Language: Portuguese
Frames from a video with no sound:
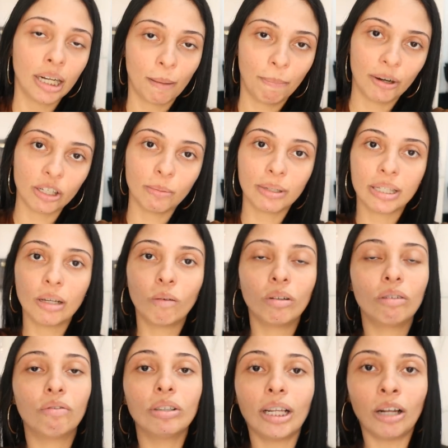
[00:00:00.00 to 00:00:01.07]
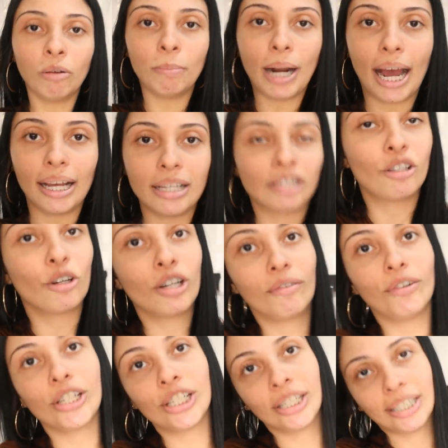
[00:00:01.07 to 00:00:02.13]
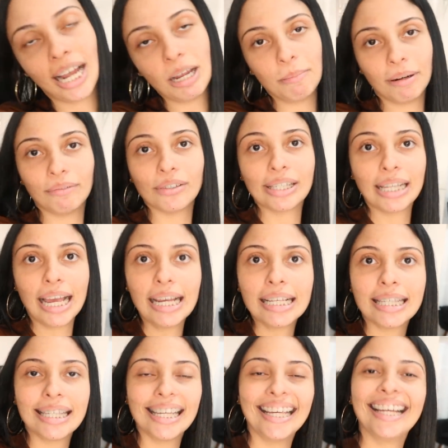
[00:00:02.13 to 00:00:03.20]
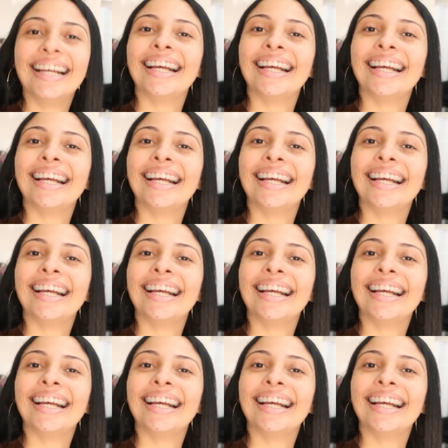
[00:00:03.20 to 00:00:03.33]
Na próxima segunda eu vou estar tá no Braz. Então já vou adiantar aí pra vocês se